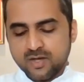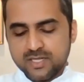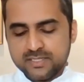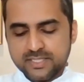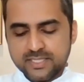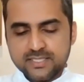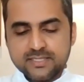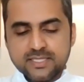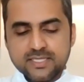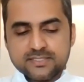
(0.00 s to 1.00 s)
और
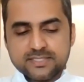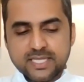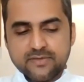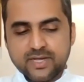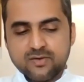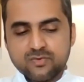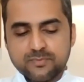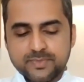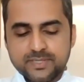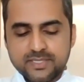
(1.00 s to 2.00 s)
निरंतर सेवाओं
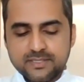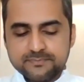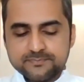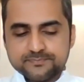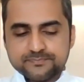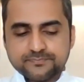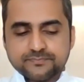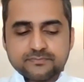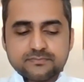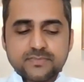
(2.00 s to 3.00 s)
पर
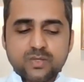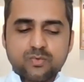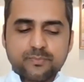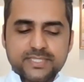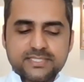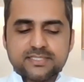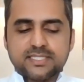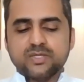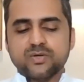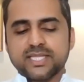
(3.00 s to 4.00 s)

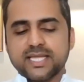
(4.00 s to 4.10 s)
उपस्थित